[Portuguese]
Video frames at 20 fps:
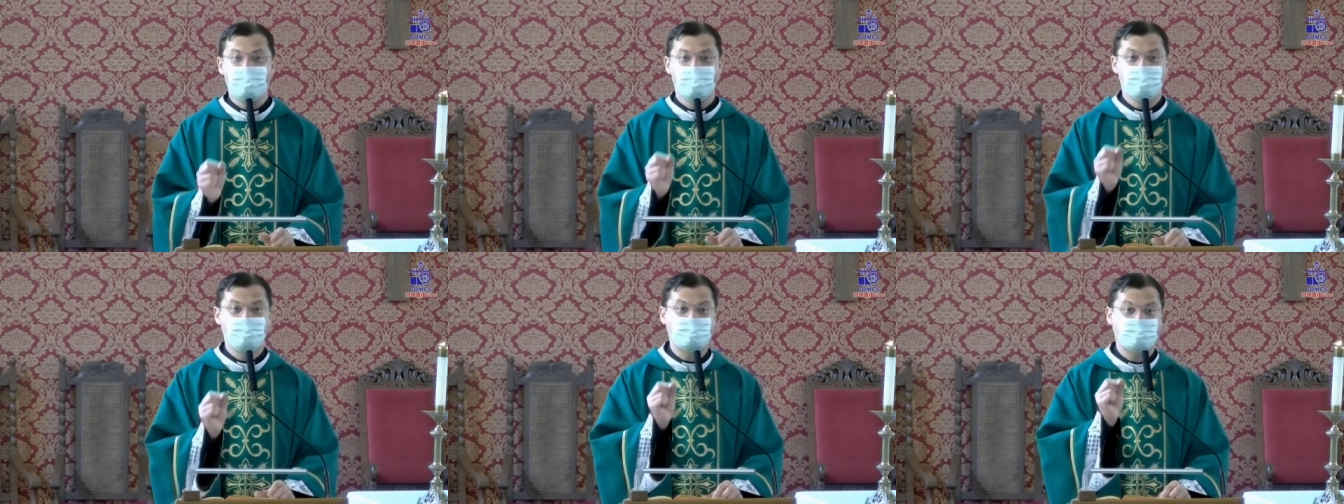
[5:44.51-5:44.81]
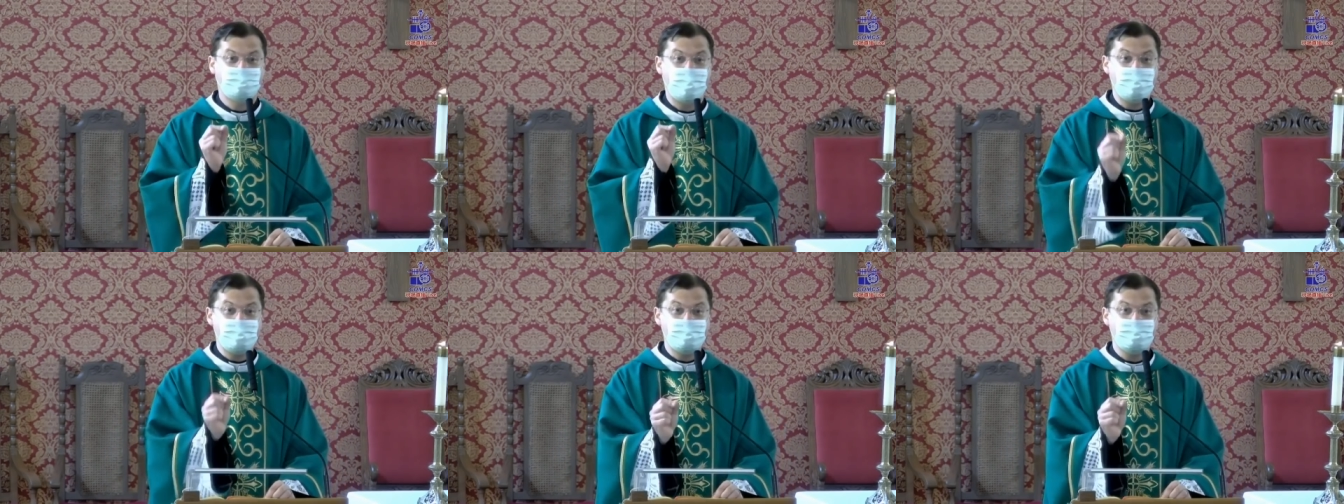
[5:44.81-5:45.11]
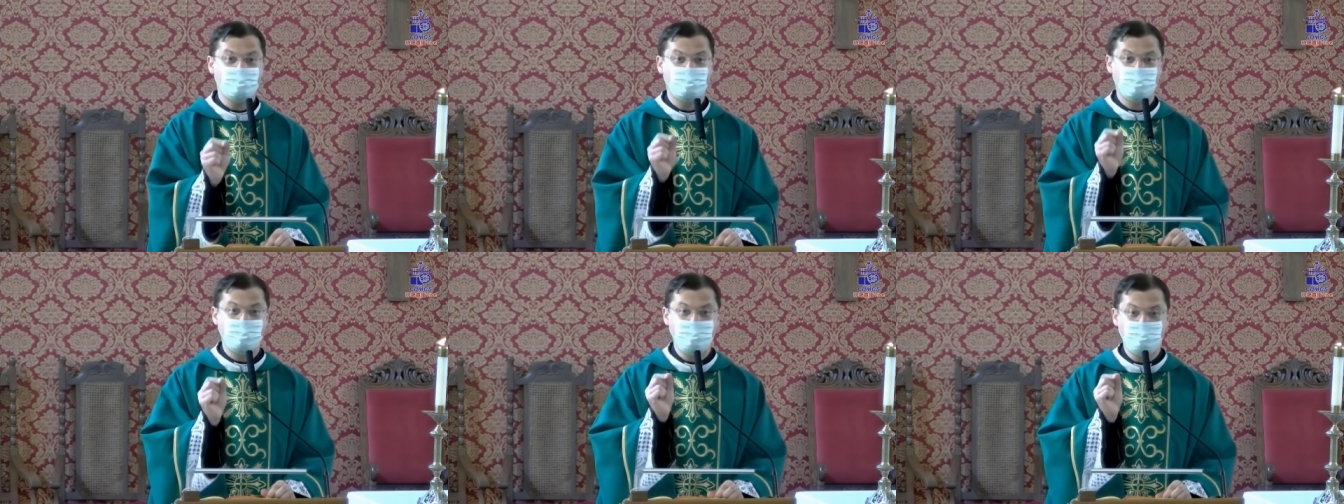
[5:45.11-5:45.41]

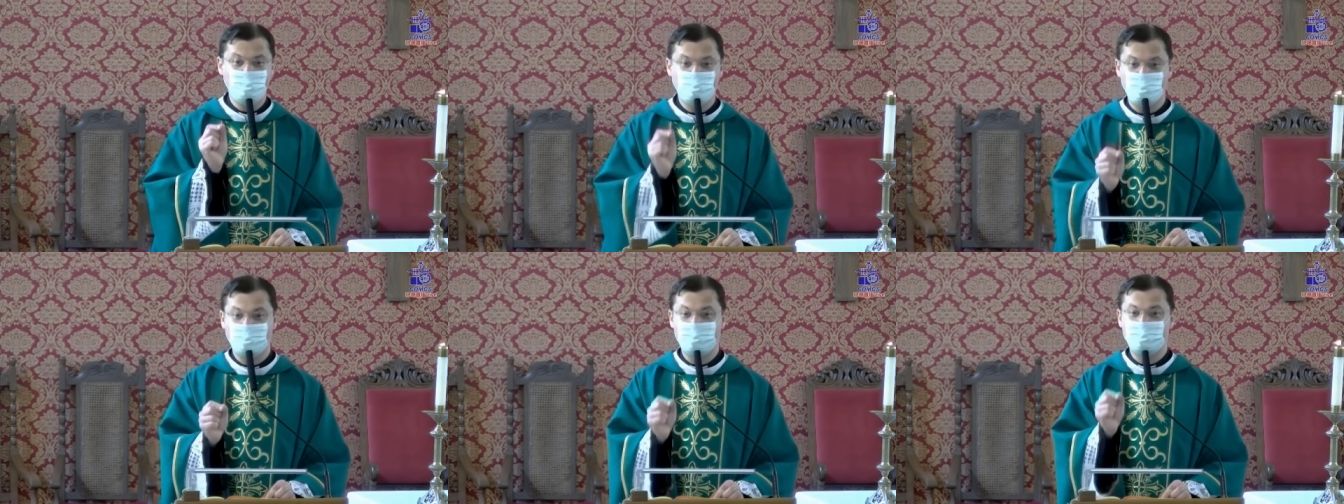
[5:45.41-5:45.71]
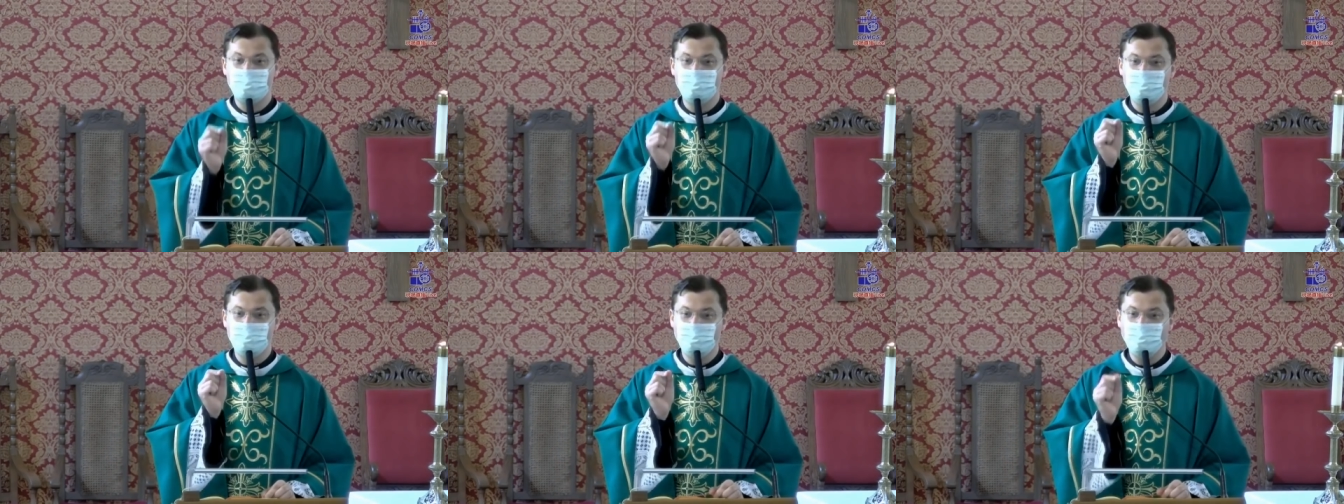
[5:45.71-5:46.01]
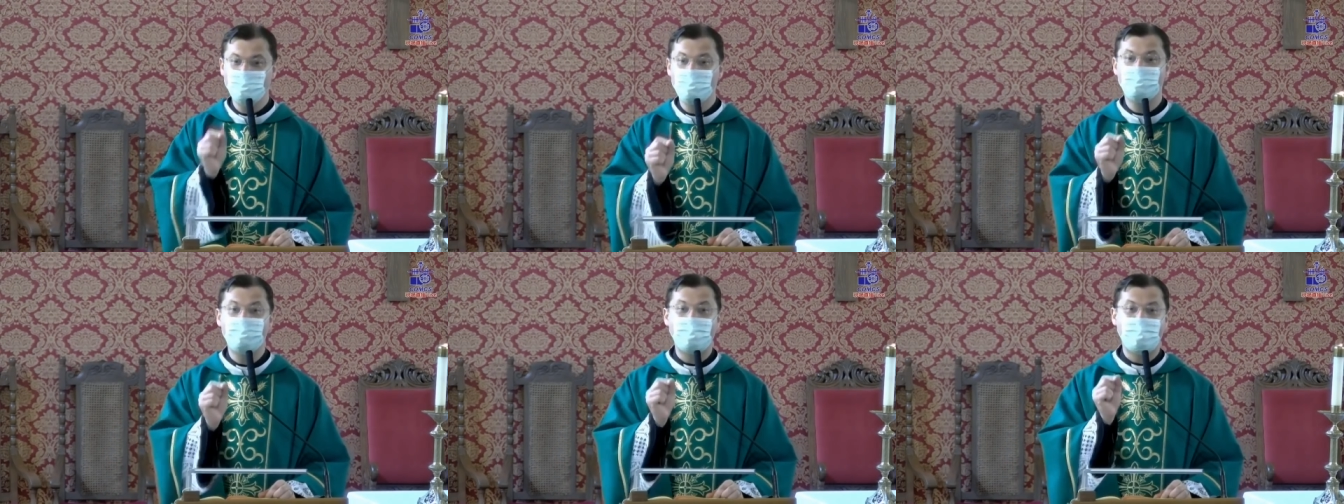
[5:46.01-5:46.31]
estava
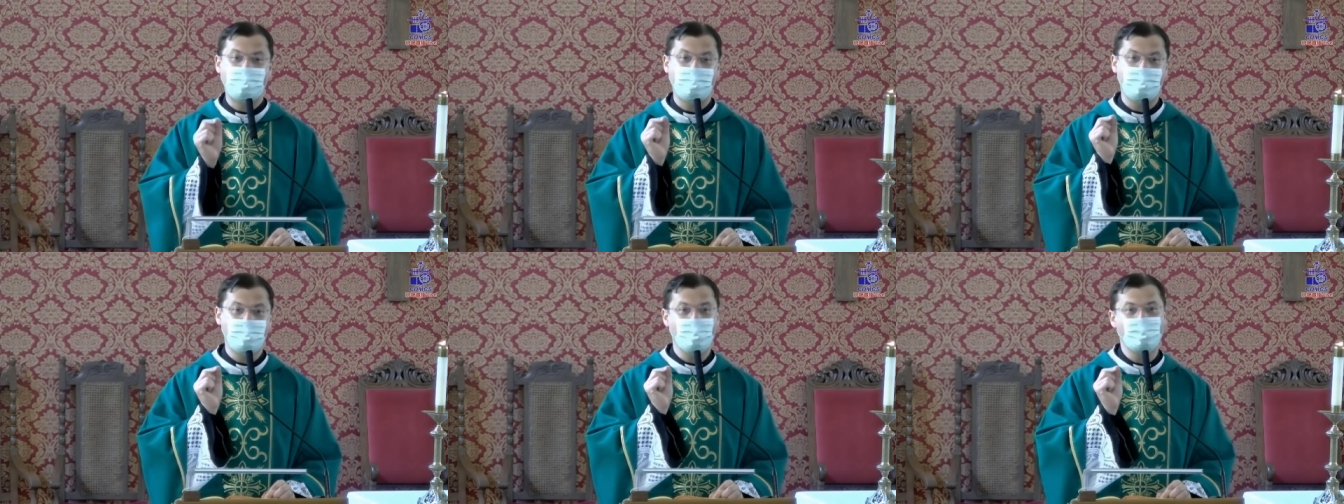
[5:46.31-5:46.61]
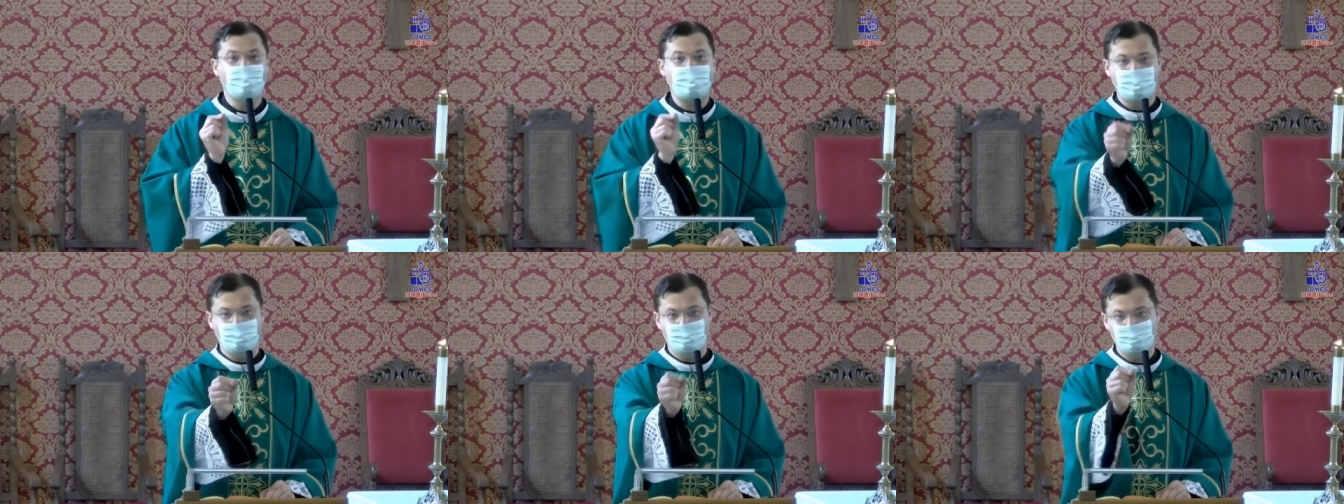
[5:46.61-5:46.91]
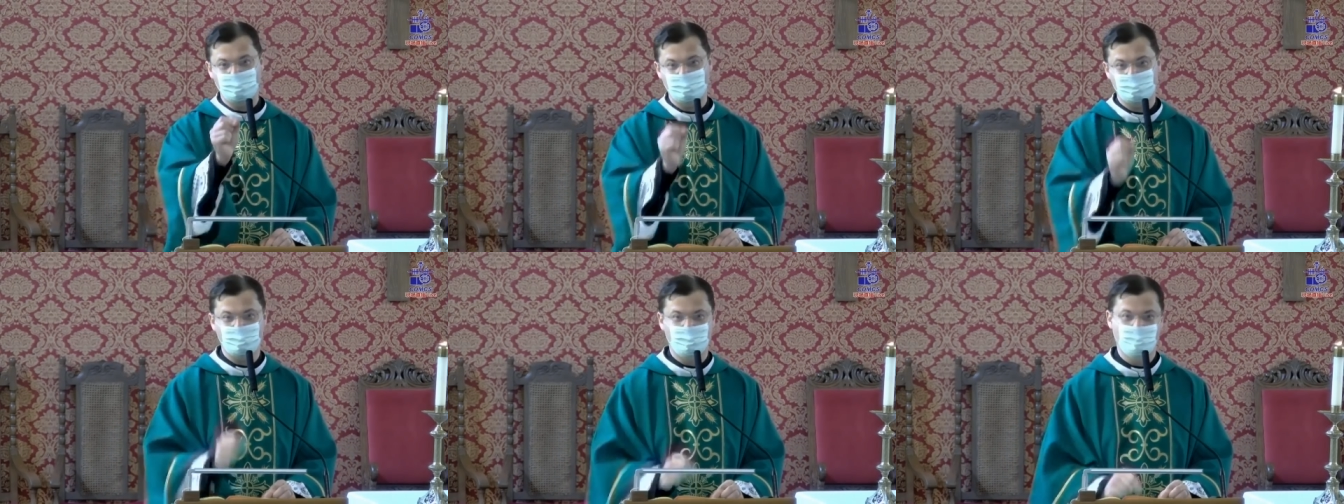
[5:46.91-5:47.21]
indicando para a
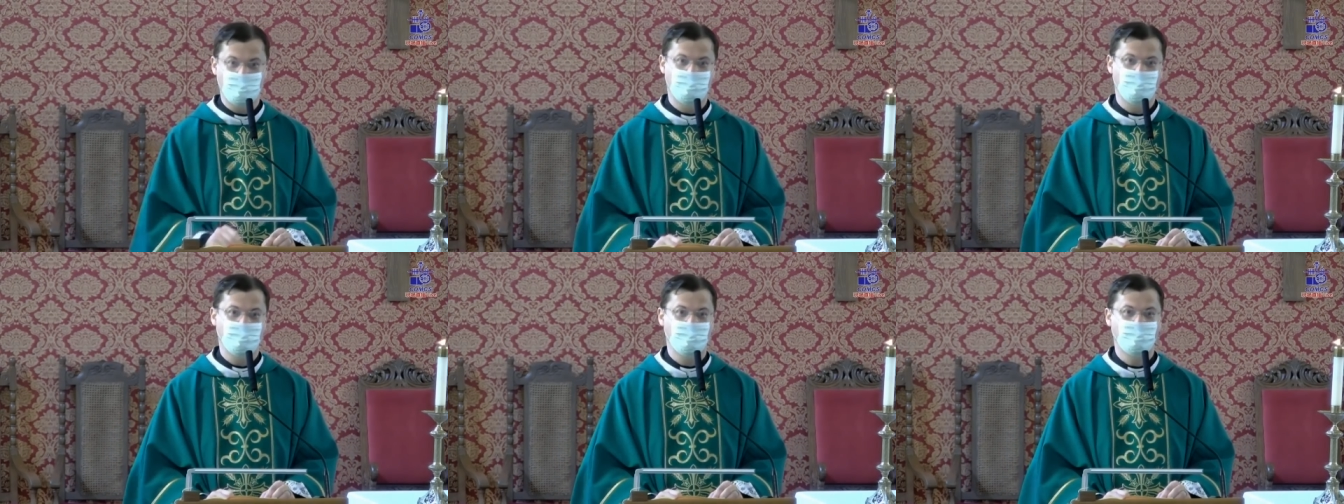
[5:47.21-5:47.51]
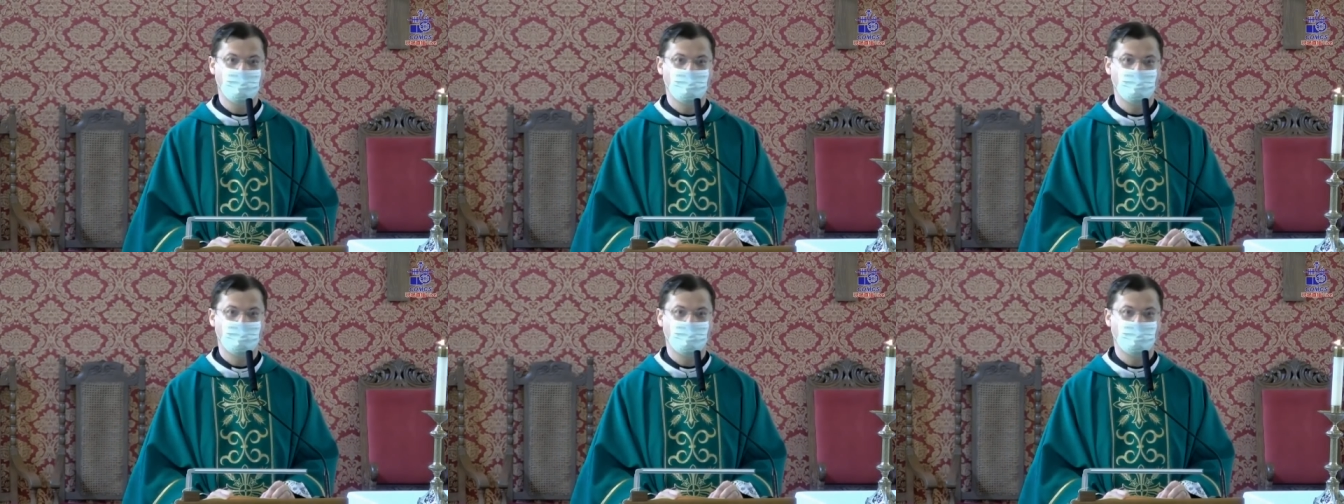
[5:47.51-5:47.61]
Eucaristia.